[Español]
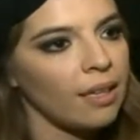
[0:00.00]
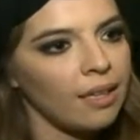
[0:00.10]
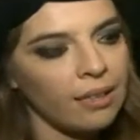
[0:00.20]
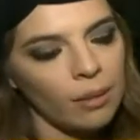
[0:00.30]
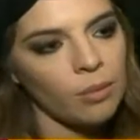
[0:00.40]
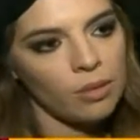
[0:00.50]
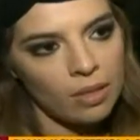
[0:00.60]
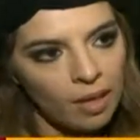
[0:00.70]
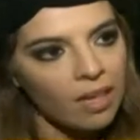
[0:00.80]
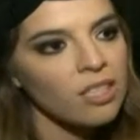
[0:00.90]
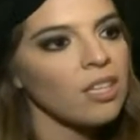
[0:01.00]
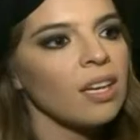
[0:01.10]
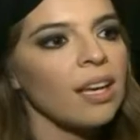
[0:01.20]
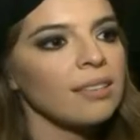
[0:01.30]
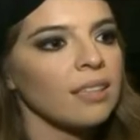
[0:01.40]
Eh, estamos en el
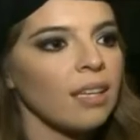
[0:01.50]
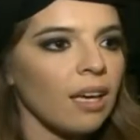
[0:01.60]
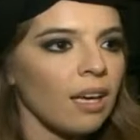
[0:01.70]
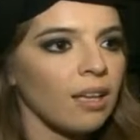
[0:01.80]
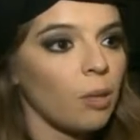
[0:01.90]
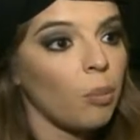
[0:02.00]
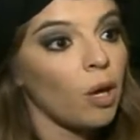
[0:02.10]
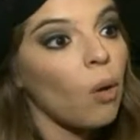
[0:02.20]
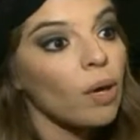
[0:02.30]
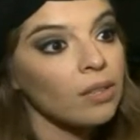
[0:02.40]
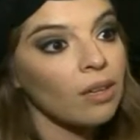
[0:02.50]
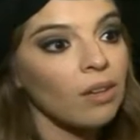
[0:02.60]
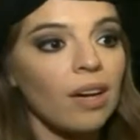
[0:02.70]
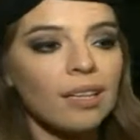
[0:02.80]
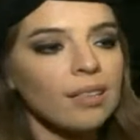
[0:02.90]
Regina, así que después de cuatro
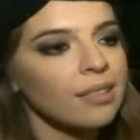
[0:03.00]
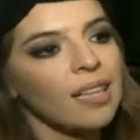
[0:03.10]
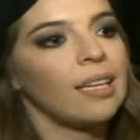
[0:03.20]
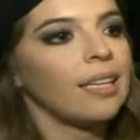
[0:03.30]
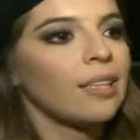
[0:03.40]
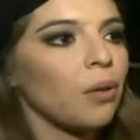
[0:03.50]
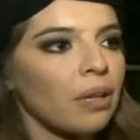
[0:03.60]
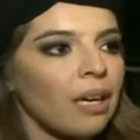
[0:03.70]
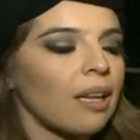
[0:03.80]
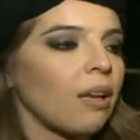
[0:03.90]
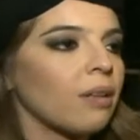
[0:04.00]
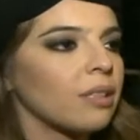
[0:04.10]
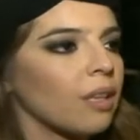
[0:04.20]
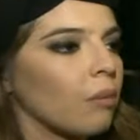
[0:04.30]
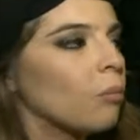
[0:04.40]
años la gente sigue eligiendo a Bernardo Alba,
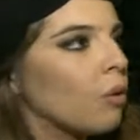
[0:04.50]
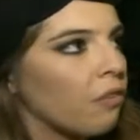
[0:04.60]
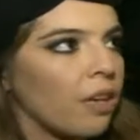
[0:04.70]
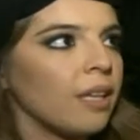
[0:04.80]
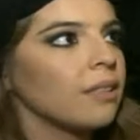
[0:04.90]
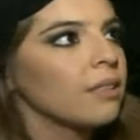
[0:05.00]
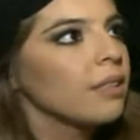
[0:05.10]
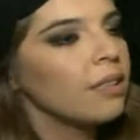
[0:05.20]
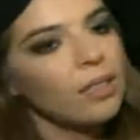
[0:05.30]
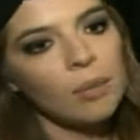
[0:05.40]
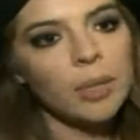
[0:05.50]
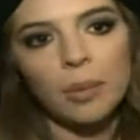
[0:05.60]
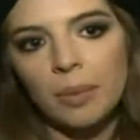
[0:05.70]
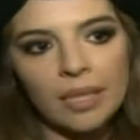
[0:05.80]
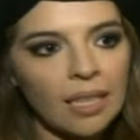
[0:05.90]
así que muy feliz con mis
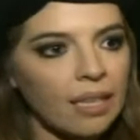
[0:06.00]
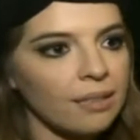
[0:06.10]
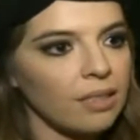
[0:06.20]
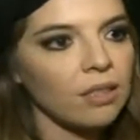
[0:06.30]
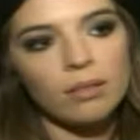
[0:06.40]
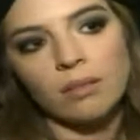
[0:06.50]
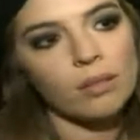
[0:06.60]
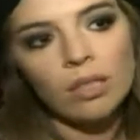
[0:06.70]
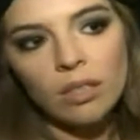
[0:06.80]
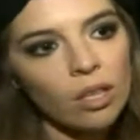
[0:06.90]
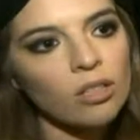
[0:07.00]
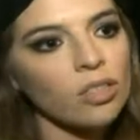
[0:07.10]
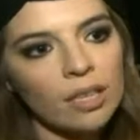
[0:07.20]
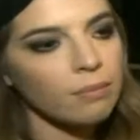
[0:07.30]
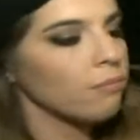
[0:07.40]
compañeras y con,
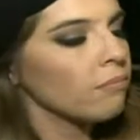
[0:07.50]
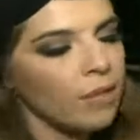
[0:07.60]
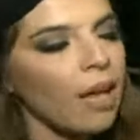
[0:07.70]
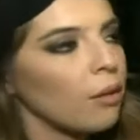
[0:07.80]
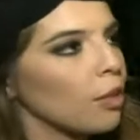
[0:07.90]
José. Nada,